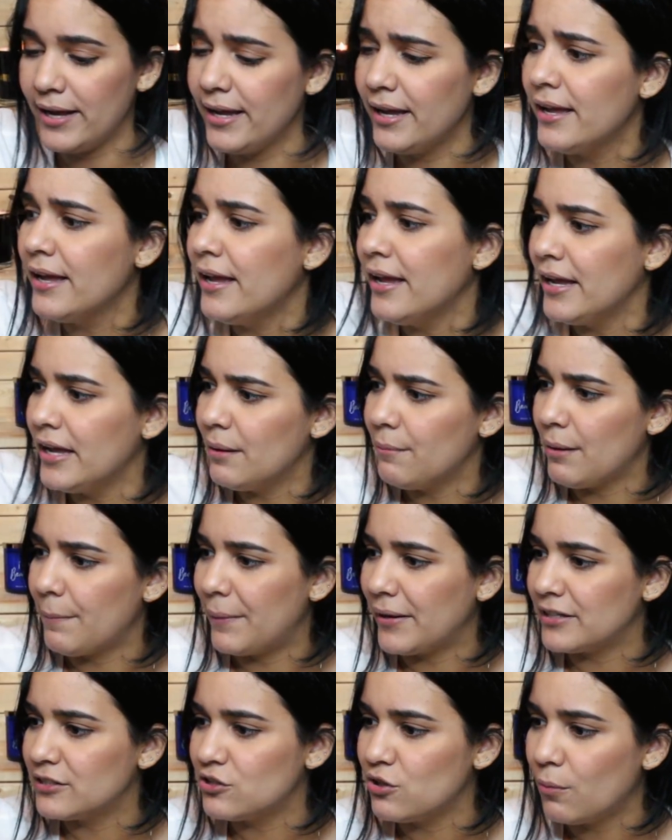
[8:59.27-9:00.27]
ahí y me
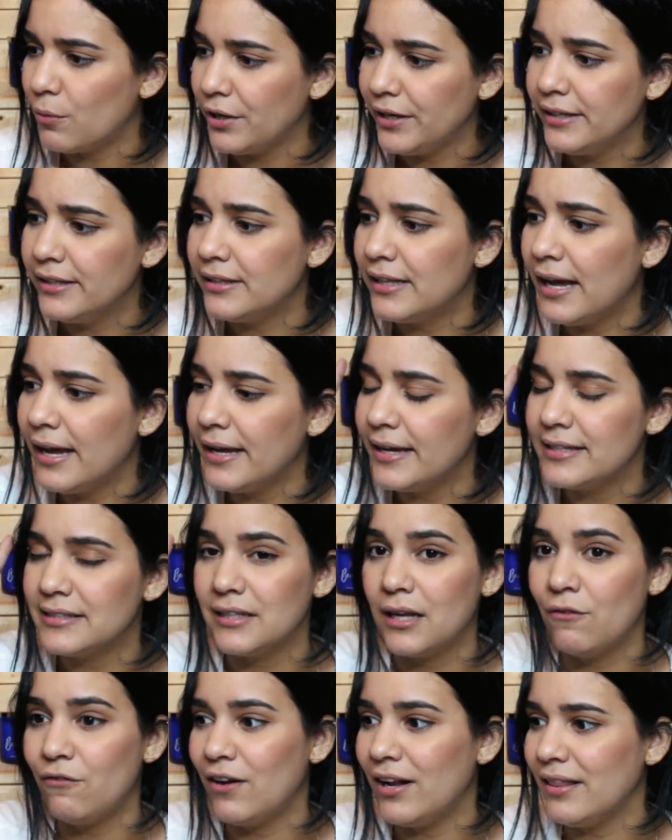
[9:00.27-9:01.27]
pareció bonita.
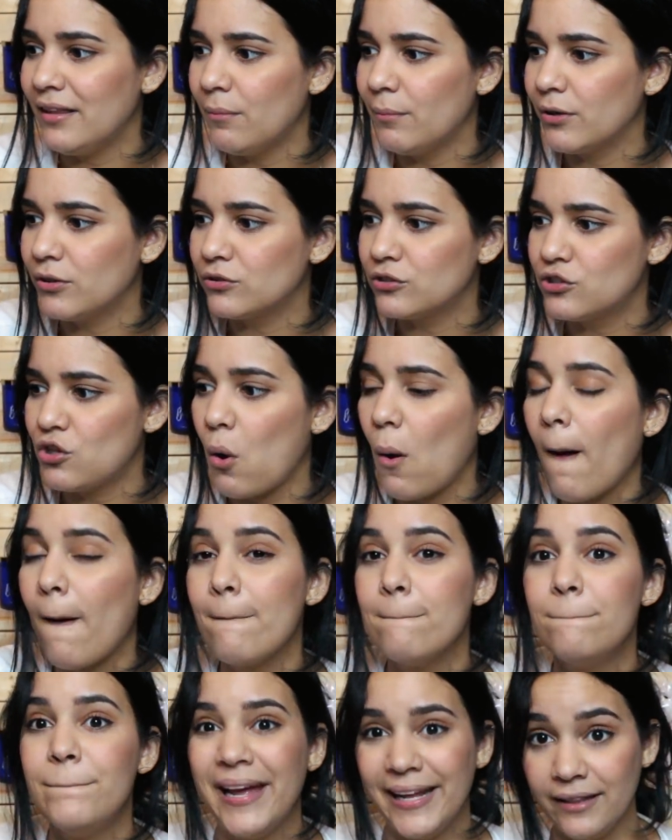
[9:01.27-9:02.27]
Esa falda me costó
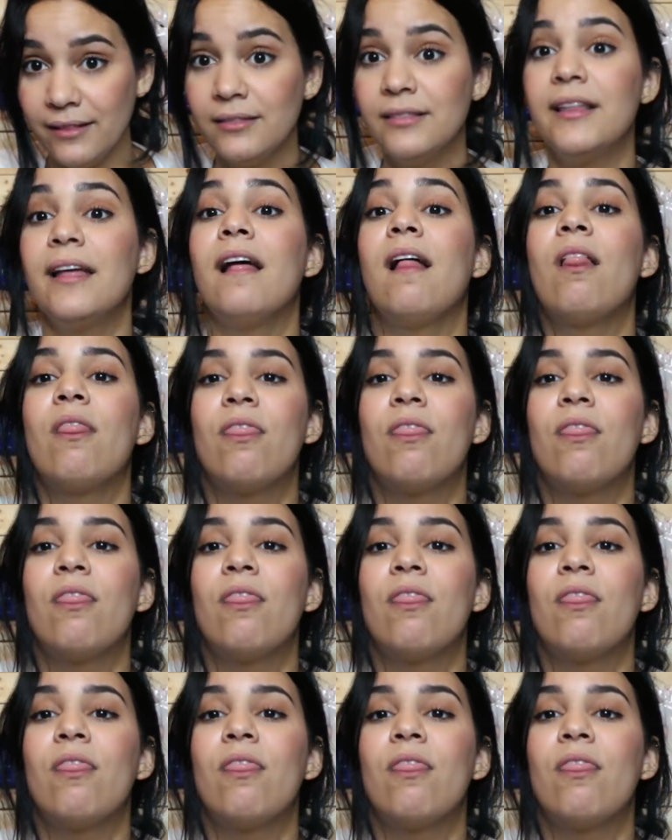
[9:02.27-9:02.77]
20